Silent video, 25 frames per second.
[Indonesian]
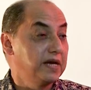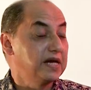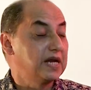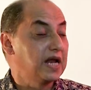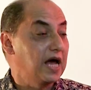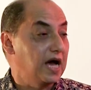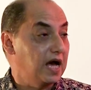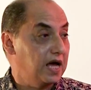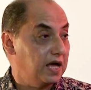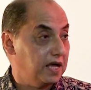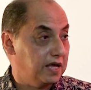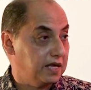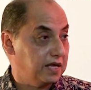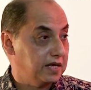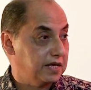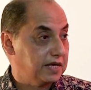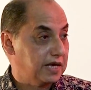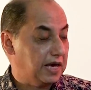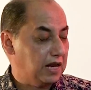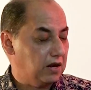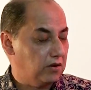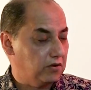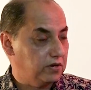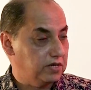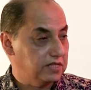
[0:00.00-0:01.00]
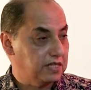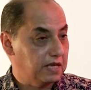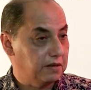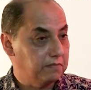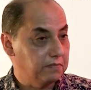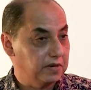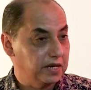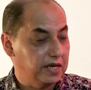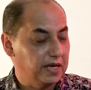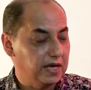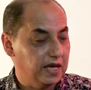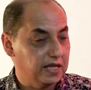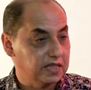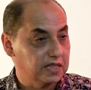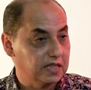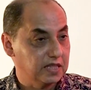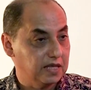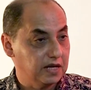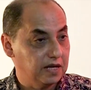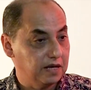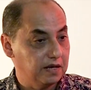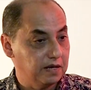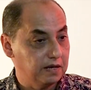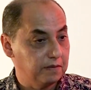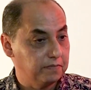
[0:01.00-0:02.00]
beda kalau kita melihat
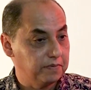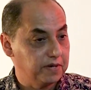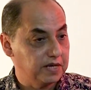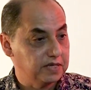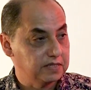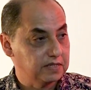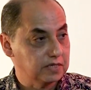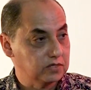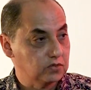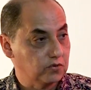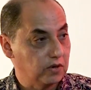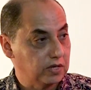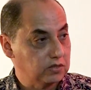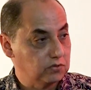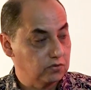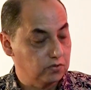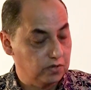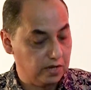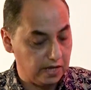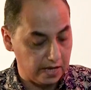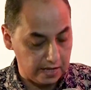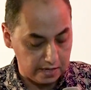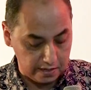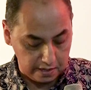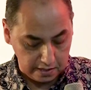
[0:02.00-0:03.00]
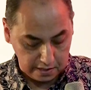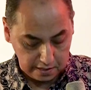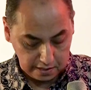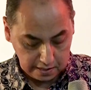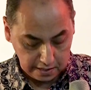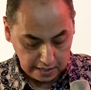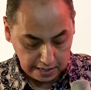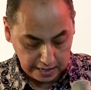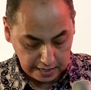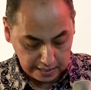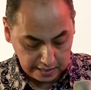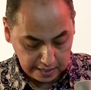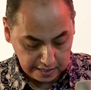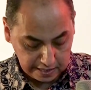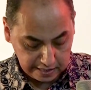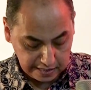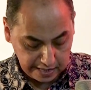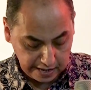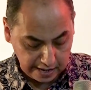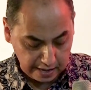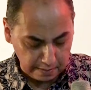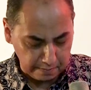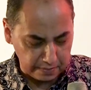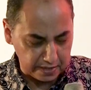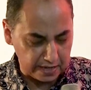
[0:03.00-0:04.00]
uh, apa sesuatu dengan dengan
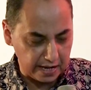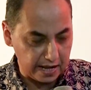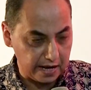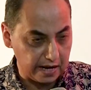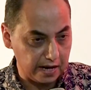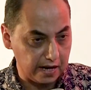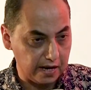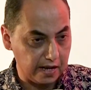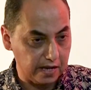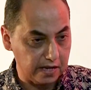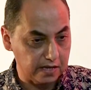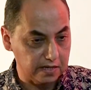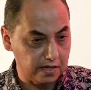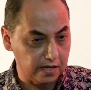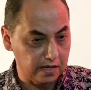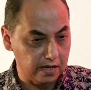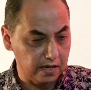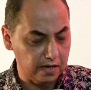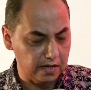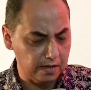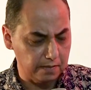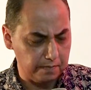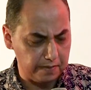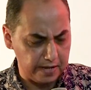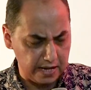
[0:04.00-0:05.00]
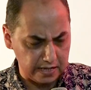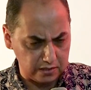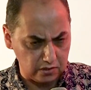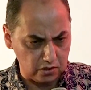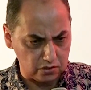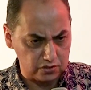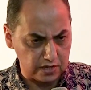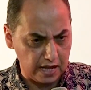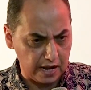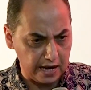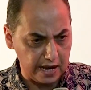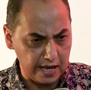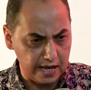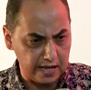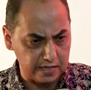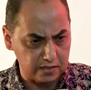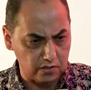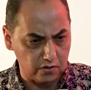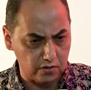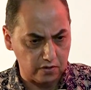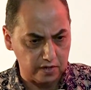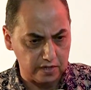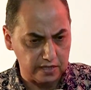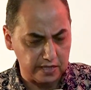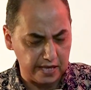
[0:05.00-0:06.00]
kriteria benar uh, apa atau salah
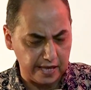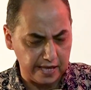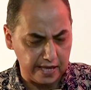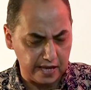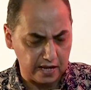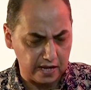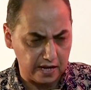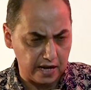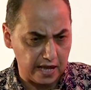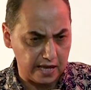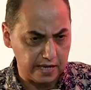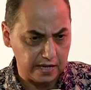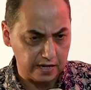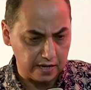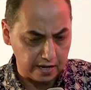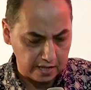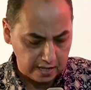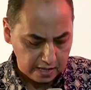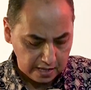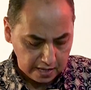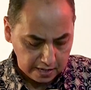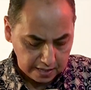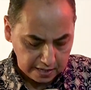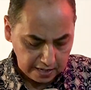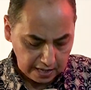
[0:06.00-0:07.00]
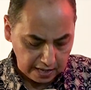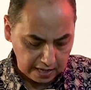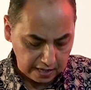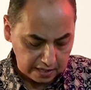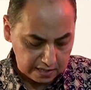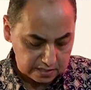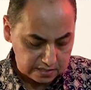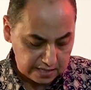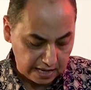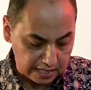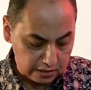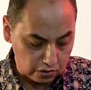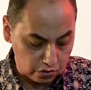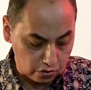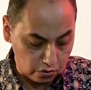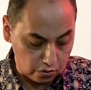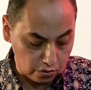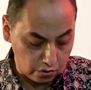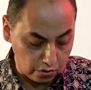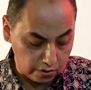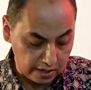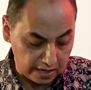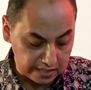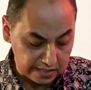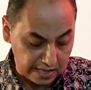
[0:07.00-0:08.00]
atau kriteria yang lain. Nah,
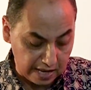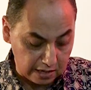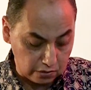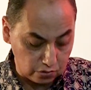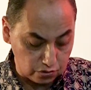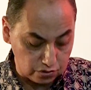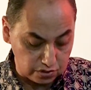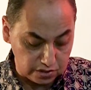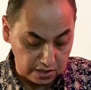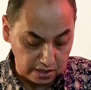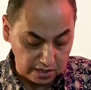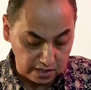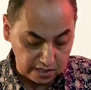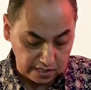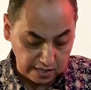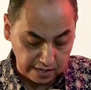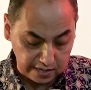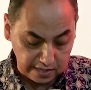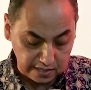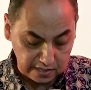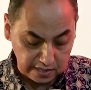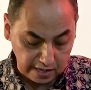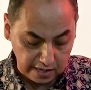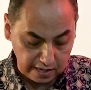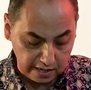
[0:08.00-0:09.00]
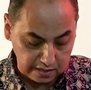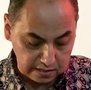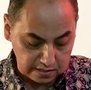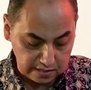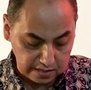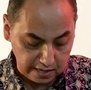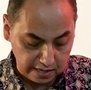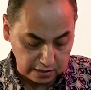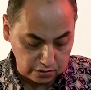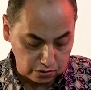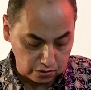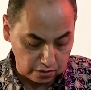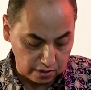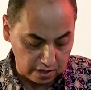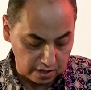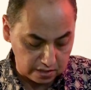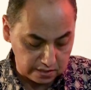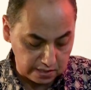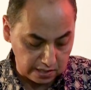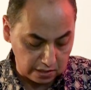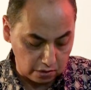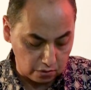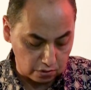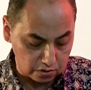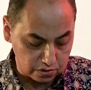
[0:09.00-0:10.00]
satu kata kunci tadi saya saya sudah
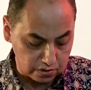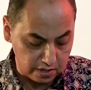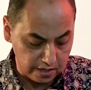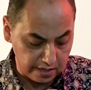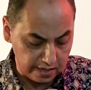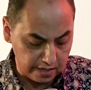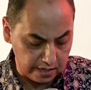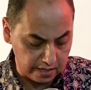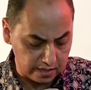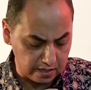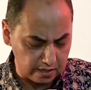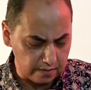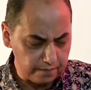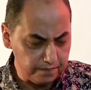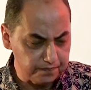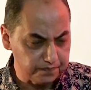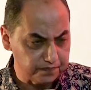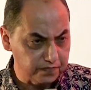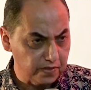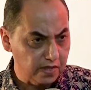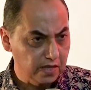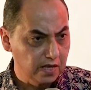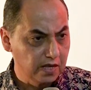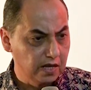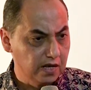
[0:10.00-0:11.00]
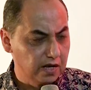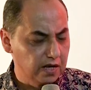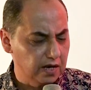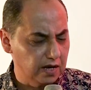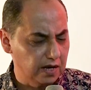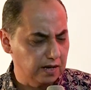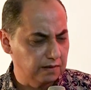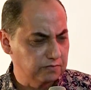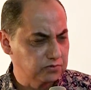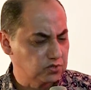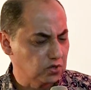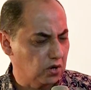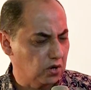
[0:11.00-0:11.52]
singgung sedikit um,